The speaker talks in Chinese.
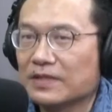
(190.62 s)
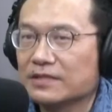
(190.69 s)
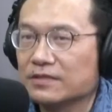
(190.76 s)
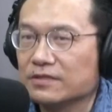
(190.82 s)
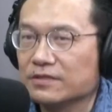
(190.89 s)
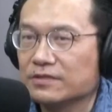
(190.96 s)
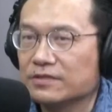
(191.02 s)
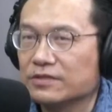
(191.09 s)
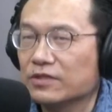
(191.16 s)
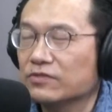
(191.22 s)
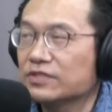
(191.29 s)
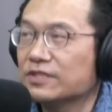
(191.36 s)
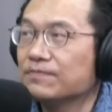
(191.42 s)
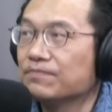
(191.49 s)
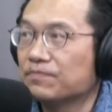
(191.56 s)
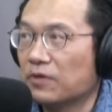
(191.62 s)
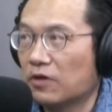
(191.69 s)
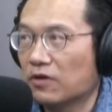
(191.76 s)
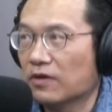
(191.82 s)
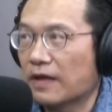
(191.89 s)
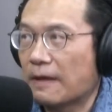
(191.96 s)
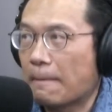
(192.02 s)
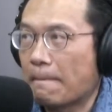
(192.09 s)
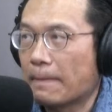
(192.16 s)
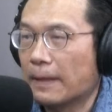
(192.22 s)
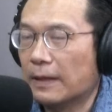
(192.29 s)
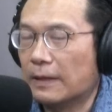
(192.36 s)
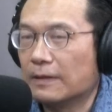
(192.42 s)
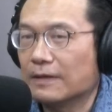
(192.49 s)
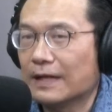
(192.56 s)
是一种进步啦，
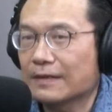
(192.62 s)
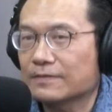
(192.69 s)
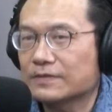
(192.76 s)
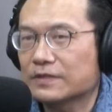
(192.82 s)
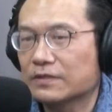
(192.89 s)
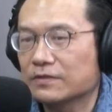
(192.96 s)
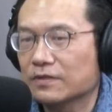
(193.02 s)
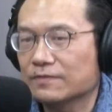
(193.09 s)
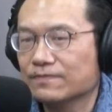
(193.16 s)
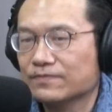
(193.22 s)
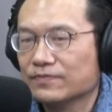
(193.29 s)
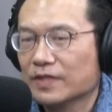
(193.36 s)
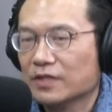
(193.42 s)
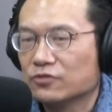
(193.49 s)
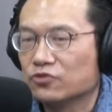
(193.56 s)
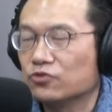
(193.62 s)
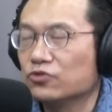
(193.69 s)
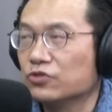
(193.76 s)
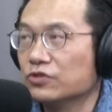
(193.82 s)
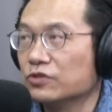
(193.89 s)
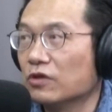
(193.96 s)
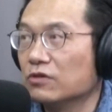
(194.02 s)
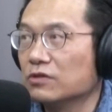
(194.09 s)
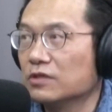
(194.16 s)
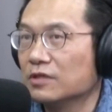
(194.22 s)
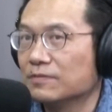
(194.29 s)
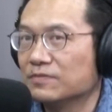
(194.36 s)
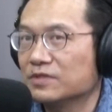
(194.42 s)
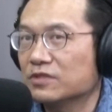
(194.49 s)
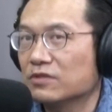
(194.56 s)
吼，啊，佮是讲讲族群融合，
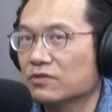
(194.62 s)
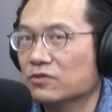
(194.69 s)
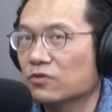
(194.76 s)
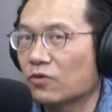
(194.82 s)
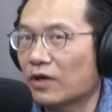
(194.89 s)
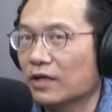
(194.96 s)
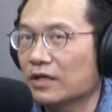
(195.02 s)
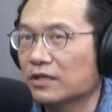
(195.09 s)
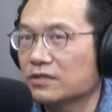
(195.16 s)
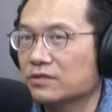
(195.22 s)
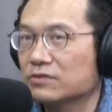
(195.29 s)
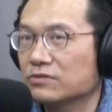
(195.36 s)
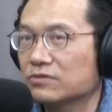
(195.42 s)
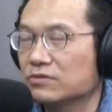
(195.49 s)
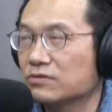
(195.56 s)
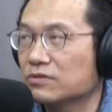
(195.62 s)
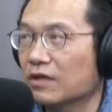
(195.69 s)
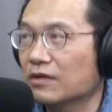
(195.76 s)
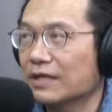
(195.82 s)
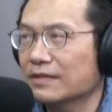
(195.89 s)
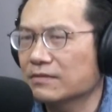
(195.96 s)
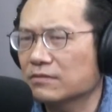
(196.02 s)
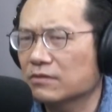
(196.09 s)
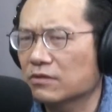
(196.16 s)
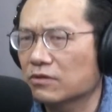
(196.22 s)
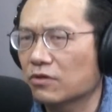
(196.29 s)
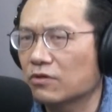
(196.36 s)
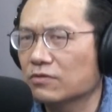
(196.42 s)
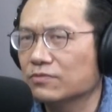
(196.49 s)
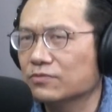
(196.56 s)
毋是讲挂咧手手头。咱
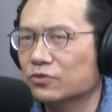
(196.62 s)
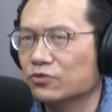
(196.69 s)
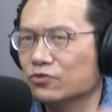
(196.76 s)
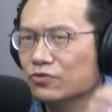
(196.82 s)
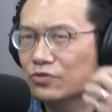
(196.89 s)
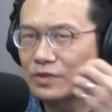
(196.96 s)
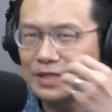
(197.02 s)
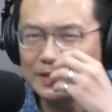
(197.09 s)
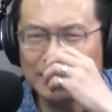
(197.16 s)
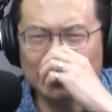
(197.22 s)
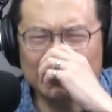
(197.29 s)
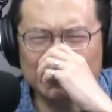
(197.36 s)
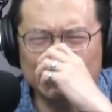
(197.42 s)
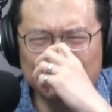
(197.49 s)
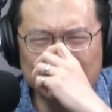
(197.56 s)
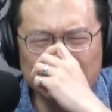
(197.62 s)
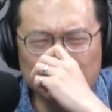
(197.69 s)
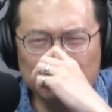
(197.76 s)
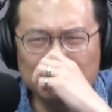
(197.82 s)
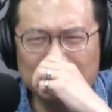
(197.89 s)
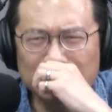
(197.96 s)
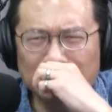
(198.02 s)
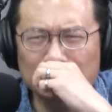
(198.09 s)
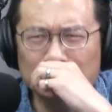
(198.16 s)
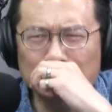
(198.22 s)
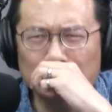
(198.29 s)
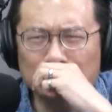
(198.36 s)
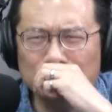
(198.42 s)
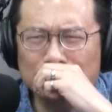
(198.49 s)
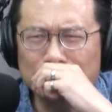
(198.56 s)
讲母语，看到真困扰，是
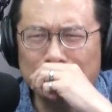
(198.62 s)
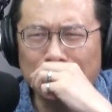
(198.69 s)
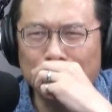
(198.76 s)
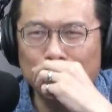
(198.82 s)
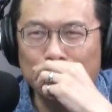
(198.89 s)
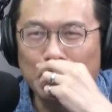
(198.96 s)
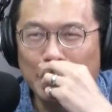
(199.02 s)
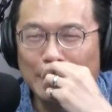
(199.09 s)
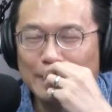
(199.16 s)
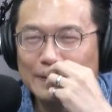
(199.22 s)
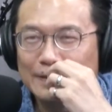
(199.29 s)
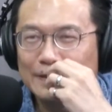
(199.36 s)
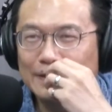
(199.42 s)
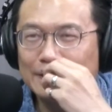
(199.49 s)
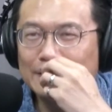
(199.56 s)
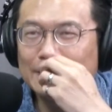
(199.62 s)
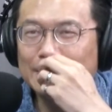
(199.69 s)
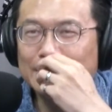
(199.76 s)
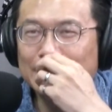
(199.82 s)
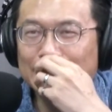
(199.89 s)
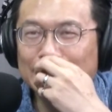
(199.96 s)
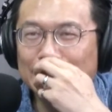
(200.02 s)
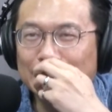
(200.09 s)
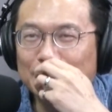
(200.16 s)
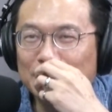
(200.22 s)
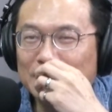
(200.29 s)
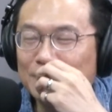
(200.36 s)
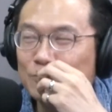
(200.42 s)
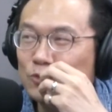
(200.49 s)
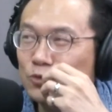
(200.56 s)
讲囡仔讲，诶、那那你们
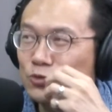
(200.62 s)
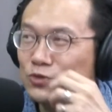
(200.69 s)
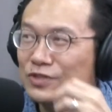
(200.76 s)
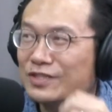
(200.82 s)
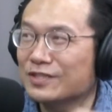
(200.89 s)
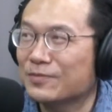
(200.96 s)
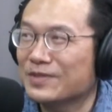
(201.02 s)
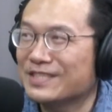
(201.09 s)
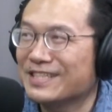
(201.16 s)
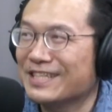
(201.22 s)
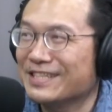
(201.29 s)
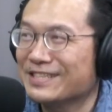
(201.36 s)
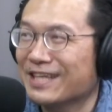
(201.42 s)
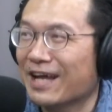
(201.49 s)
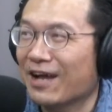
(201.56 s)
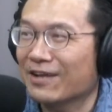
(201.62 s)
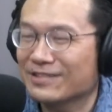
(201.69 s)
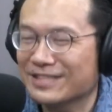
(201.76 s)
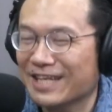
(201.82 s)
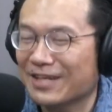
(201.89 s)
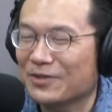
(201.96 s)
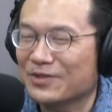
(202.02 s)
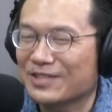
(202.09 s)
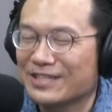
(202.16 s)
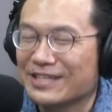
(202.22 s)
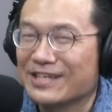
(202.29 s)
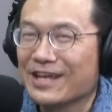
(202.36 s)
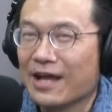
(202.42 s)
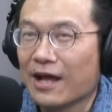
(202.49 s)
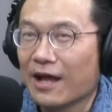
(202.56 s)
的母语是什么？写一下啊，下落去。
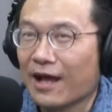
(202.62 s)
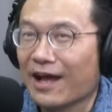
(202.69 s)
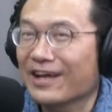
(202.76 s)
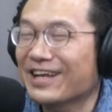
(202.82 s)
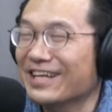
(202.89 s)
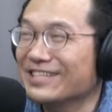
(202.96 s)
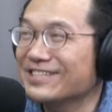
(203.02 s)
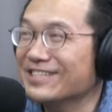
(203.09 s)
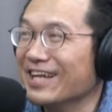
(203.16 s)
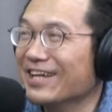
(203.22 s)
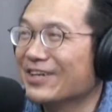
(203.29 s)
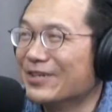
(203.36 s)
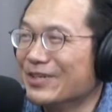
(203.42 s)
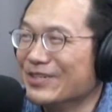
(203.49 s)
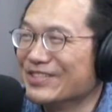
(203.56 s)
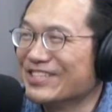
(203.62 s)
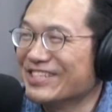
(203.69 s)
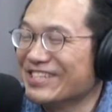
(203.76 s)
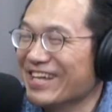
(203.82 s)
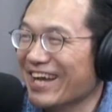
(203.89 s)
啊，开始爱考试啊，